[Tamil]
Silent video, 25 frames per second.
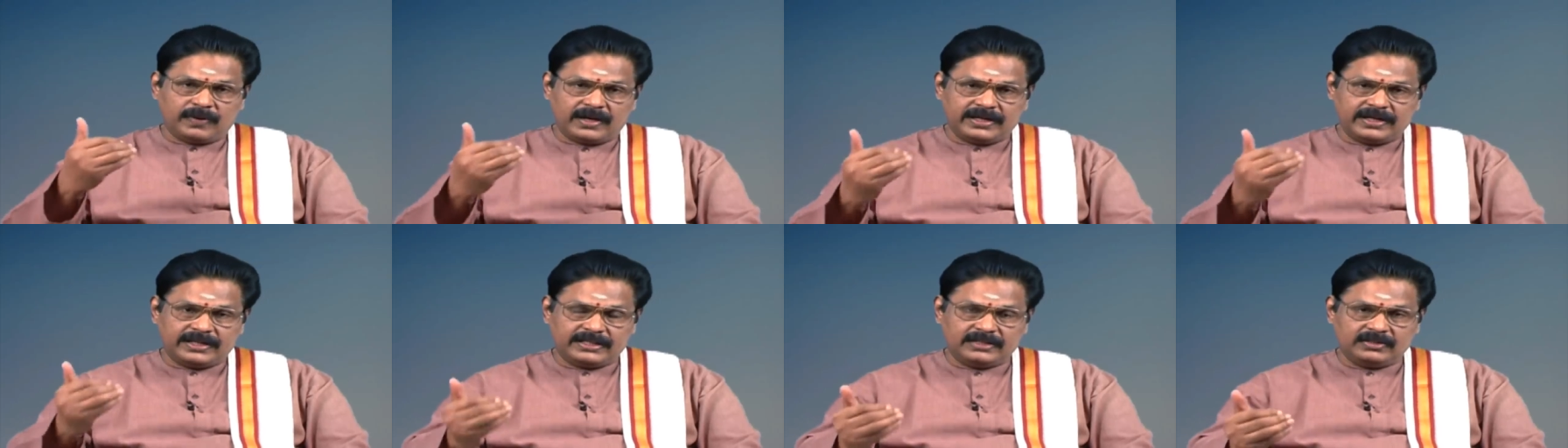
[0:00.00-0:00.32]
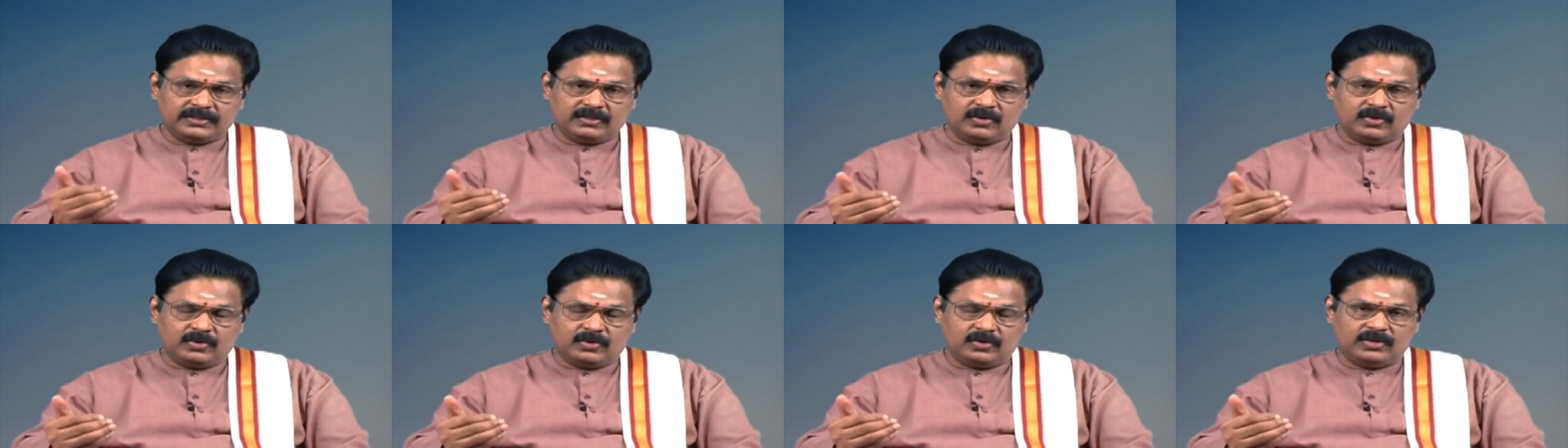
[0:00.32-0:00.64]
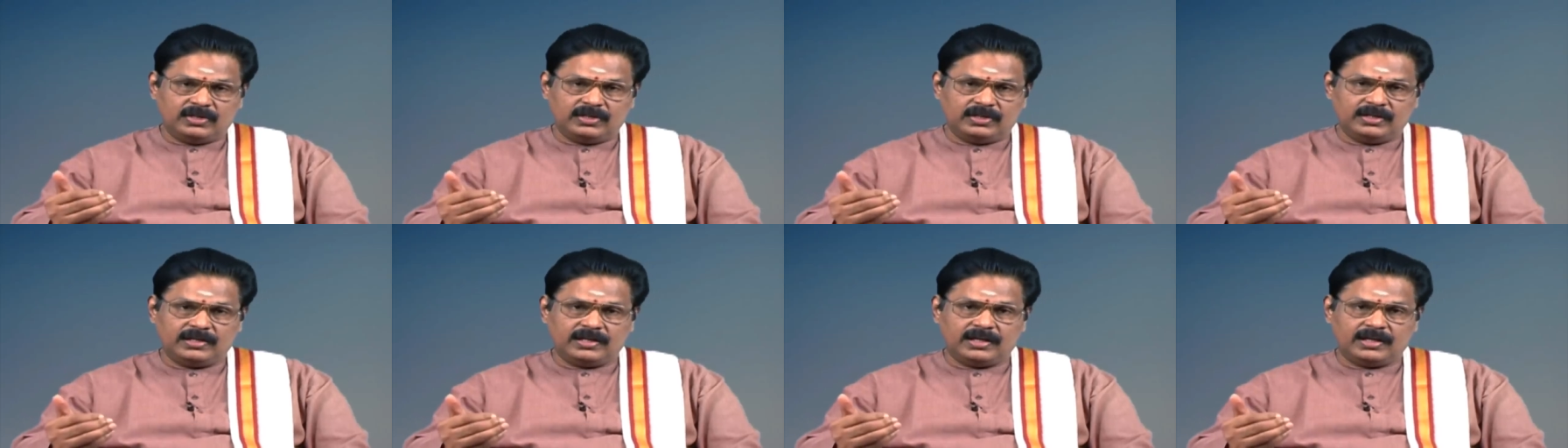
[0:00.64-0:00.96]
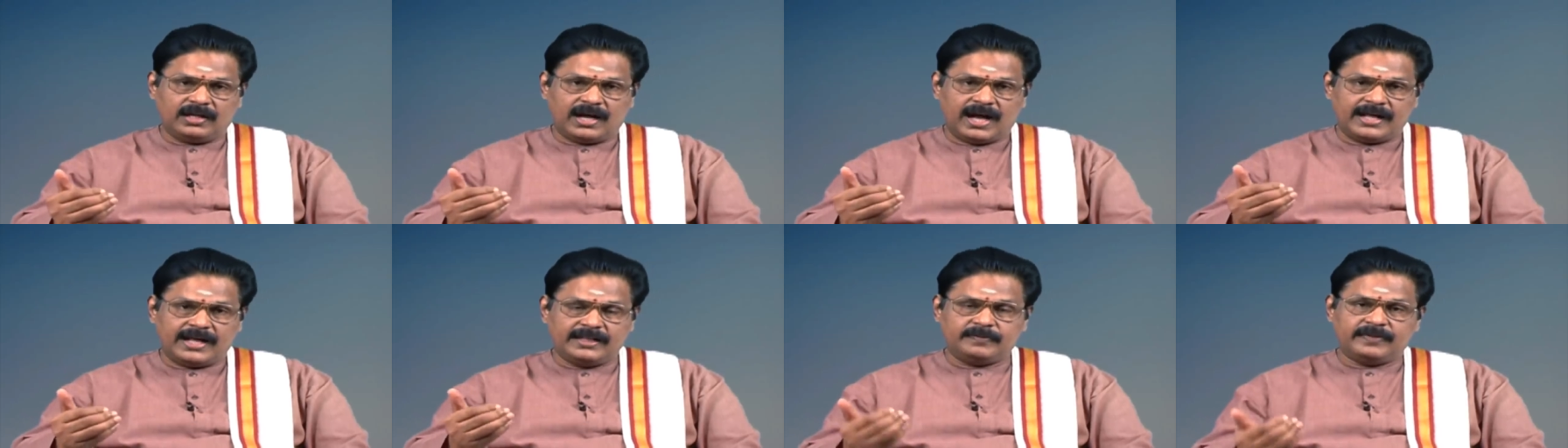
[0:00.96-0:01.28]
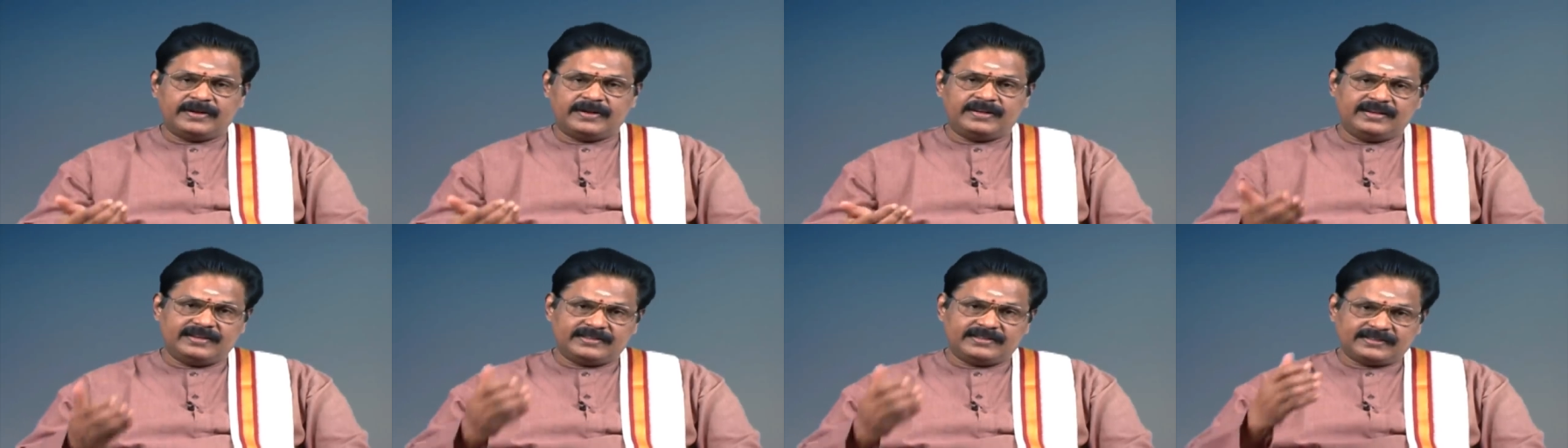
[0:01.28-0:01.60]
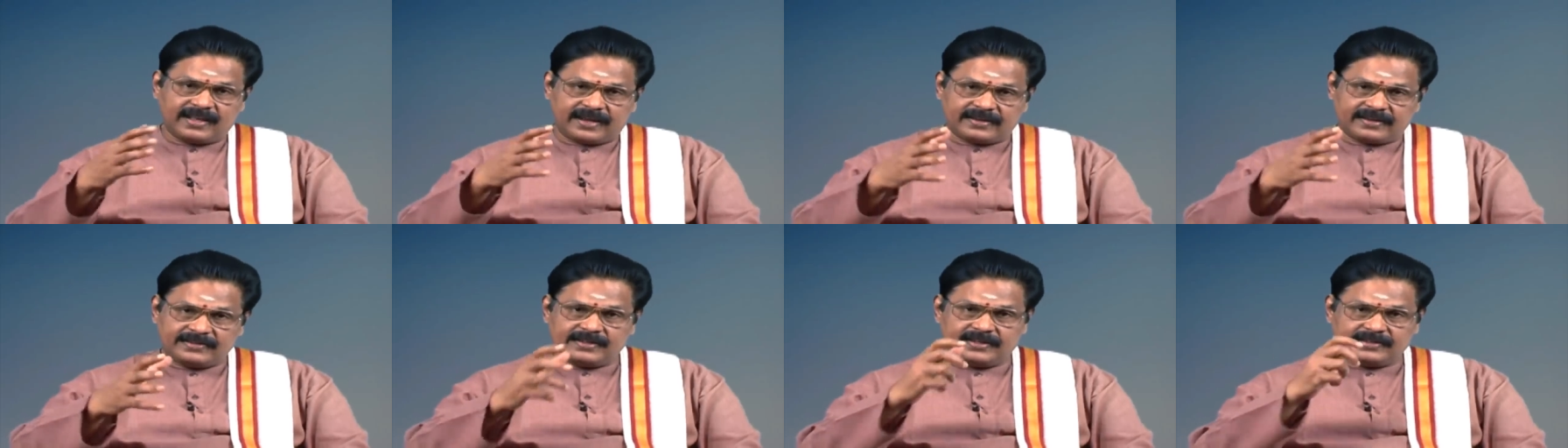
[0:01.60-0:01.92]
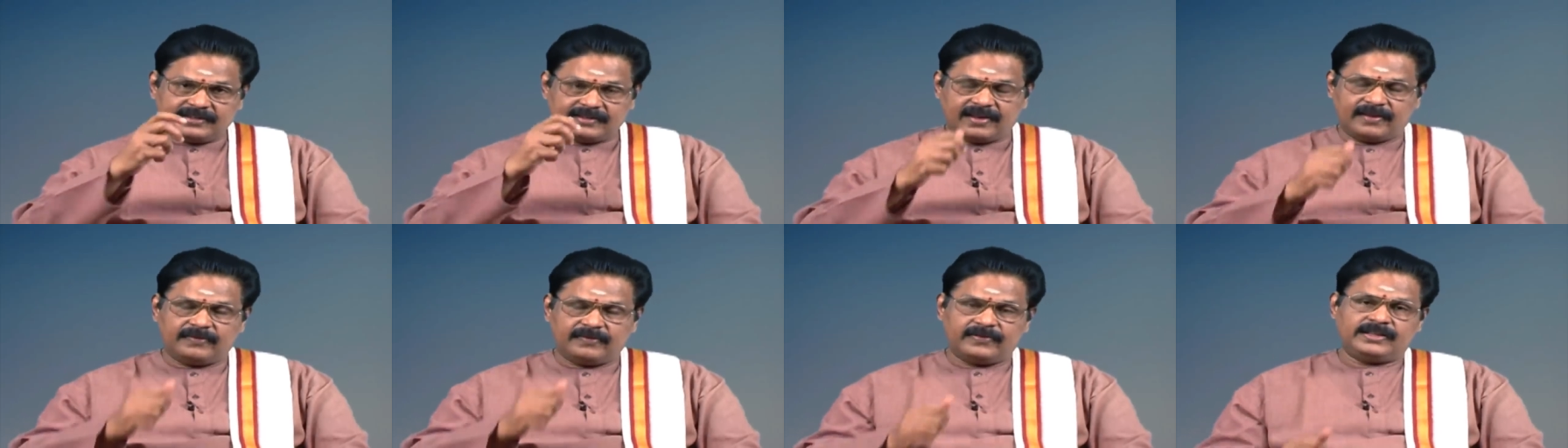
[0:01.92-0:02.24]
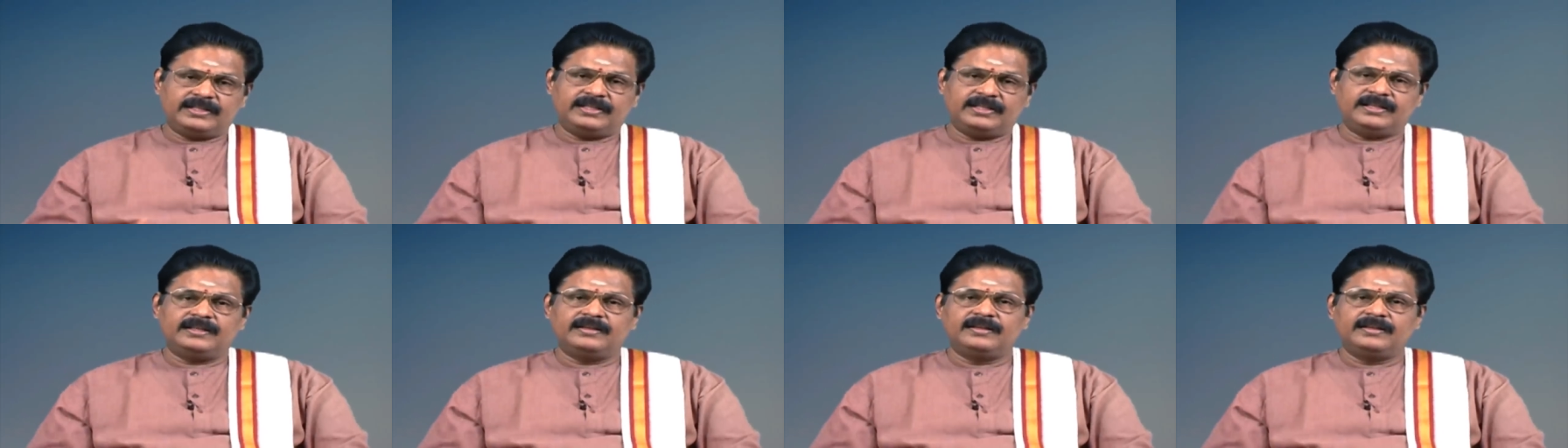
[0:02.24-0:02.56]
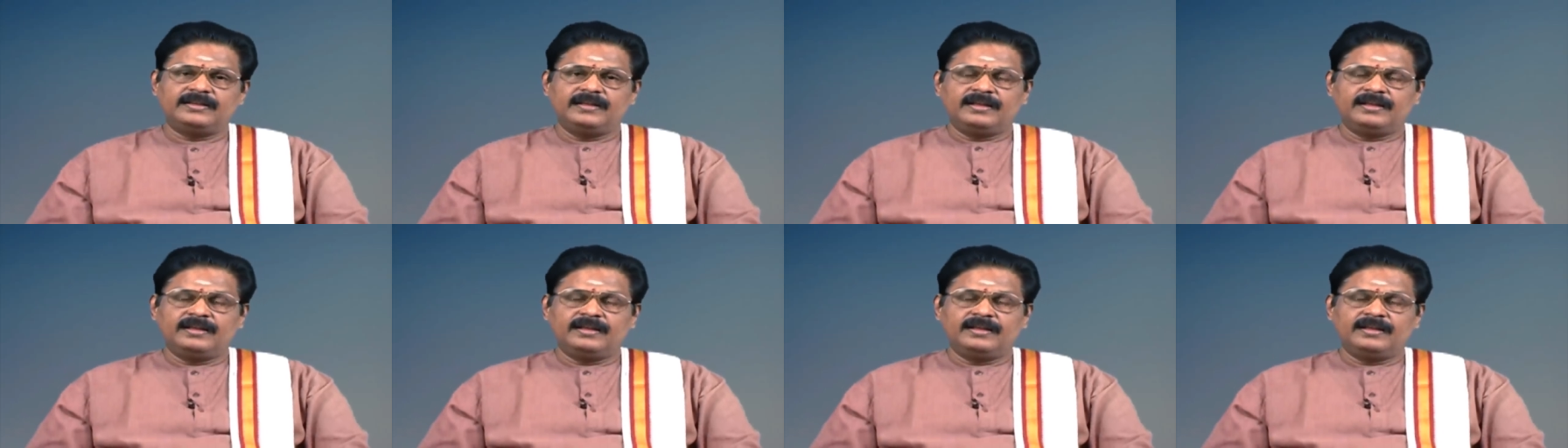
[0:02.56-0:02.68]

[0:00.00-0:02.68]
பகிர்ந்து கொண்டு அது பற்றி சர்ச்சை செய்வது